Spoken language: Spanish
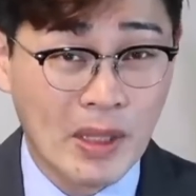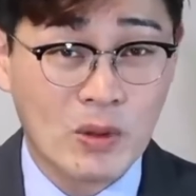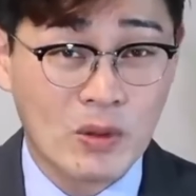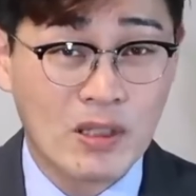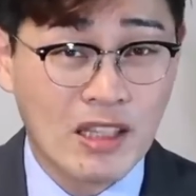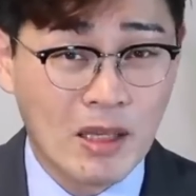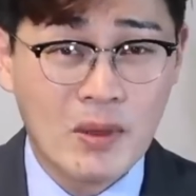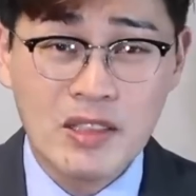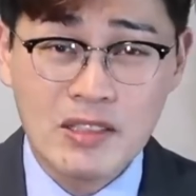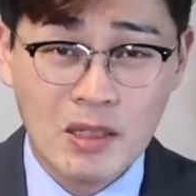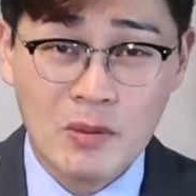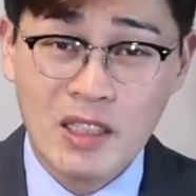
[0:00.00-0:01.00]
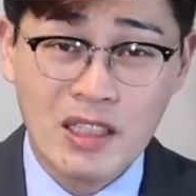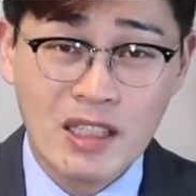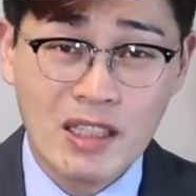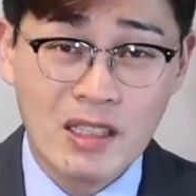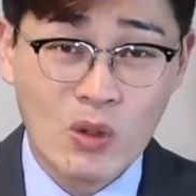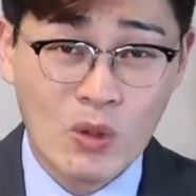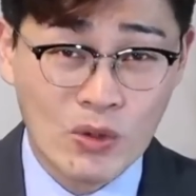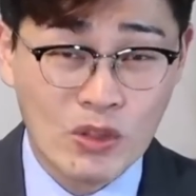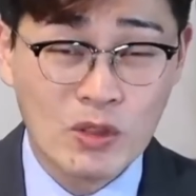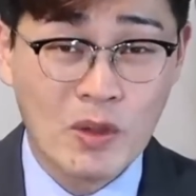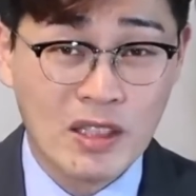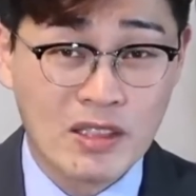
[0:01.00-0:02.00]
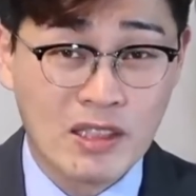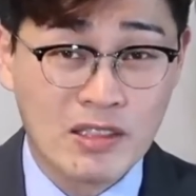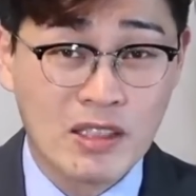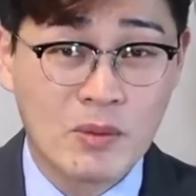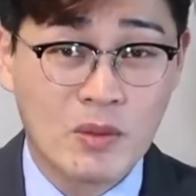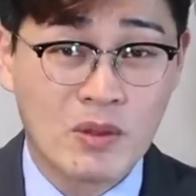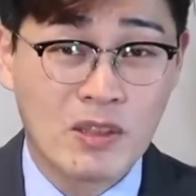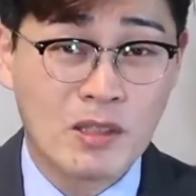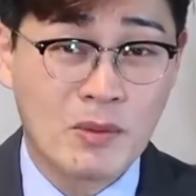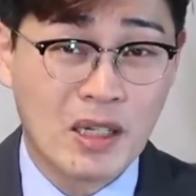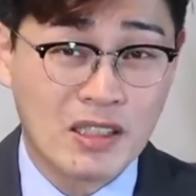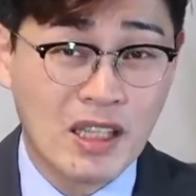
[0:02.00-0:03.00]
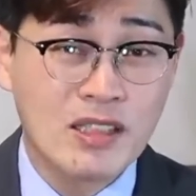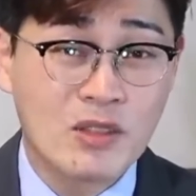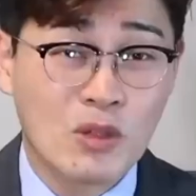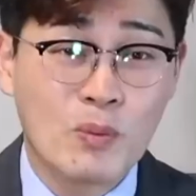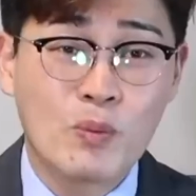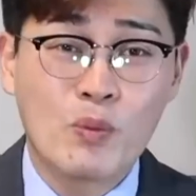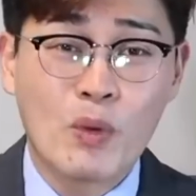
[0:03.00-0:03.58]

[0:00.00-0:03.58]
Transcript: pero debes saber que el consumo excesivo del magnesio